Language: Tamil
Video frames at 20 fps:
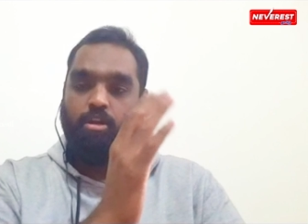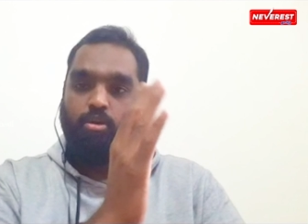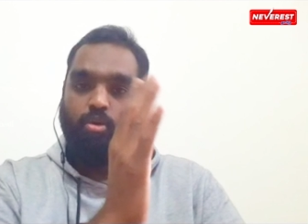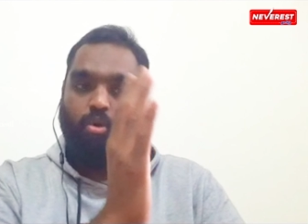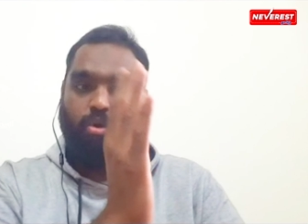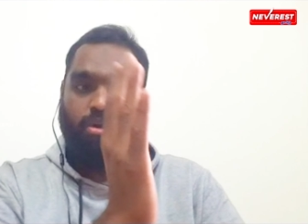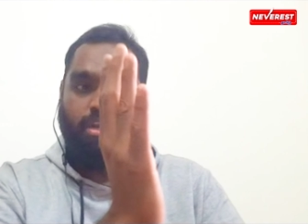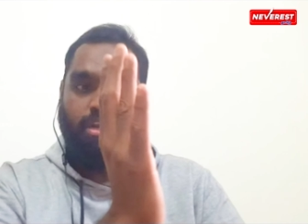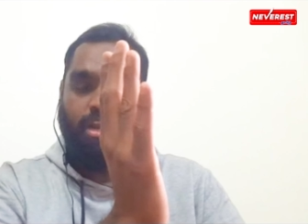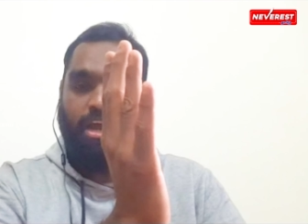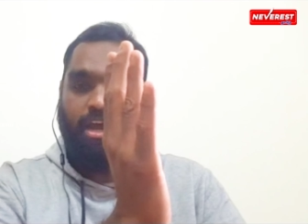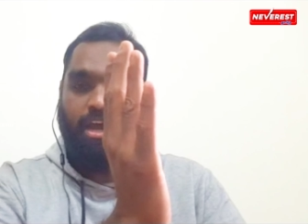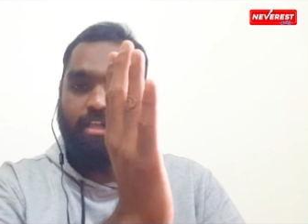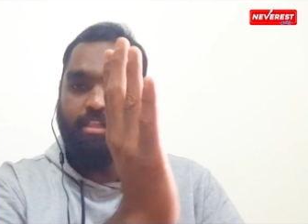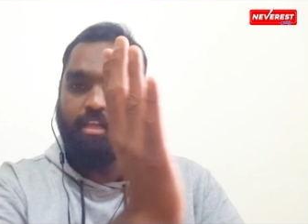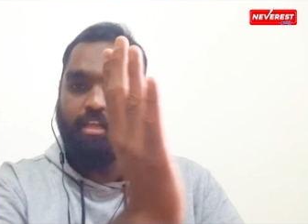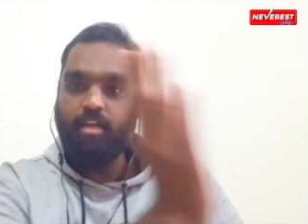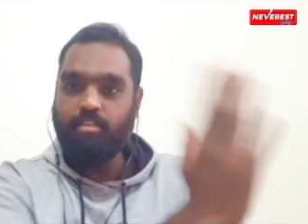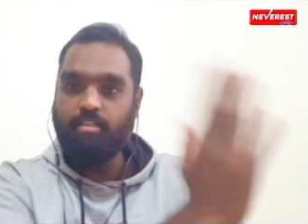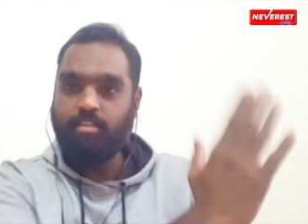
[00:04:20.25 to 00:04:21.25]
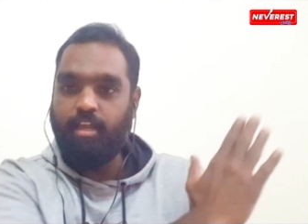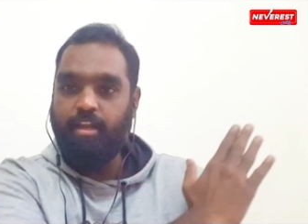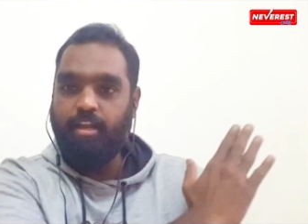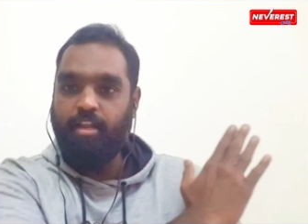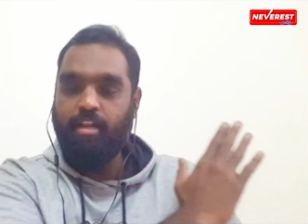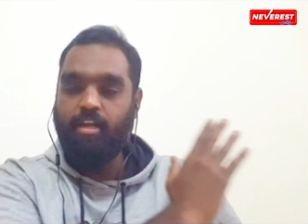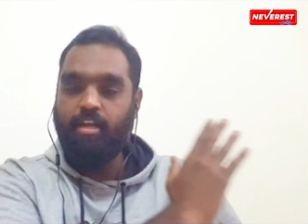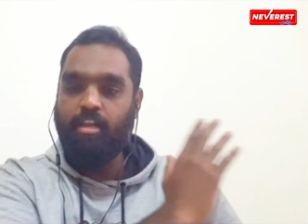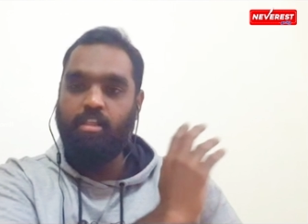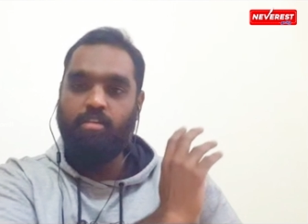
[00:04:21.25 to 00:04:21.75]
டோட்டலா அந்த சைடு
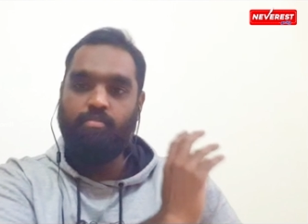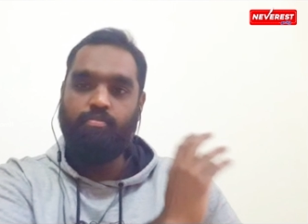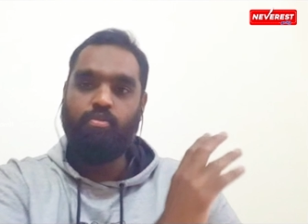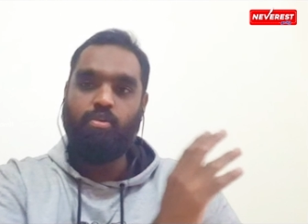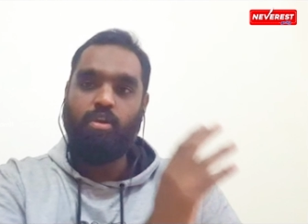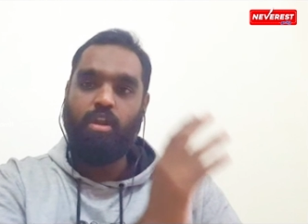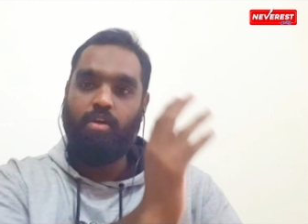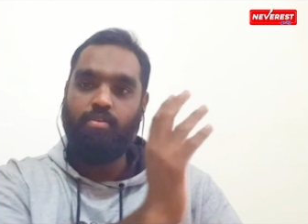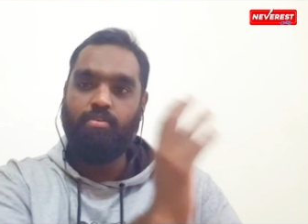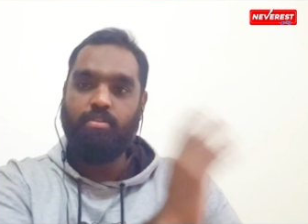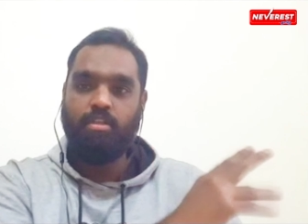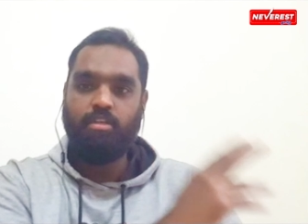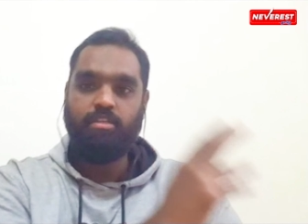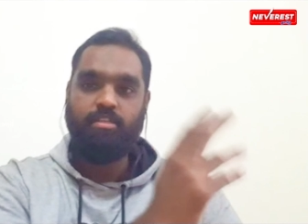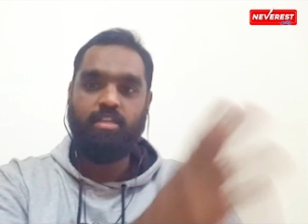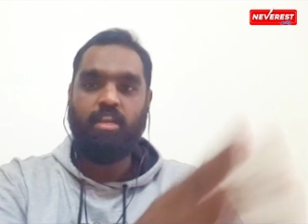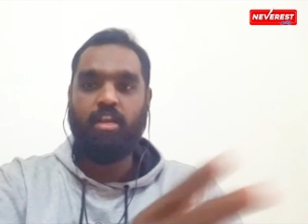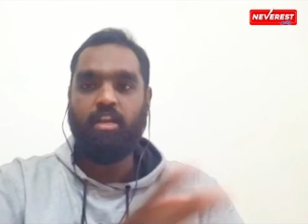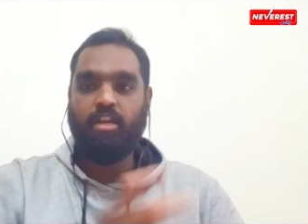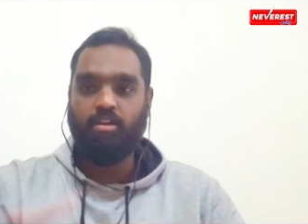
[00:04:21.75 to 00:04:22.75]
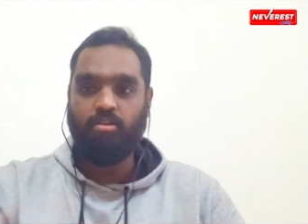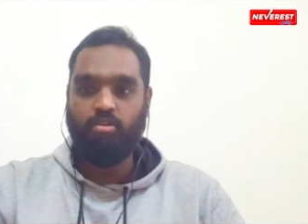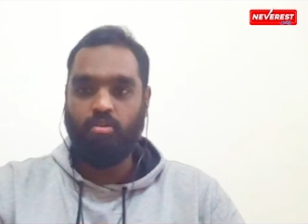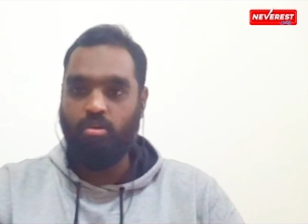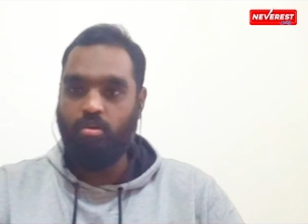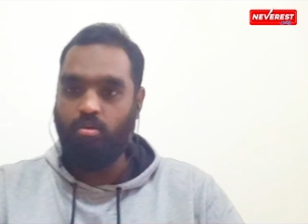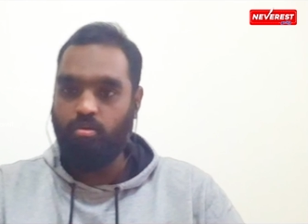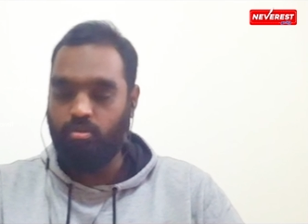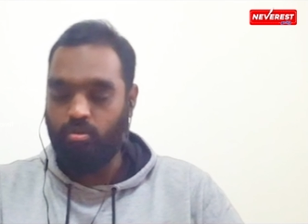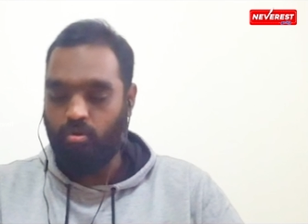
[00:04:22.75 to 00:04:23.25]
இருக்கிறத ஃபுல்லா வந்து இஸ்ரேல்
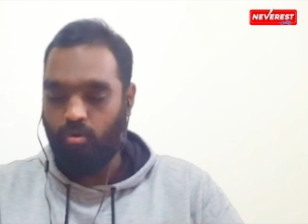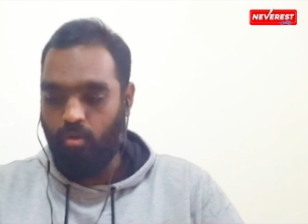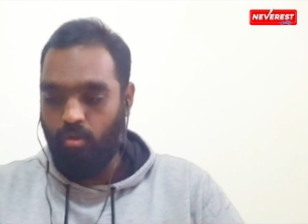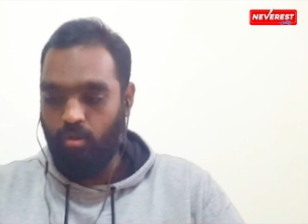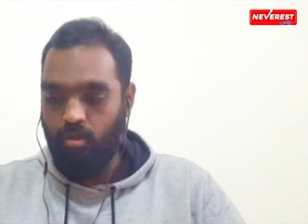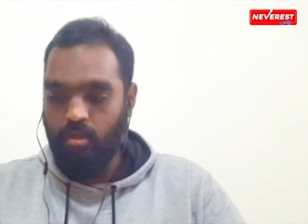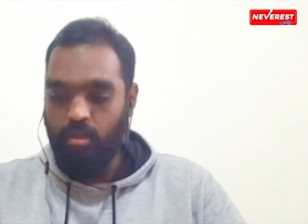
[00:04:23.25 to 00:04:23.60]
கண்ட்ரோலுக்கு வந்துடும்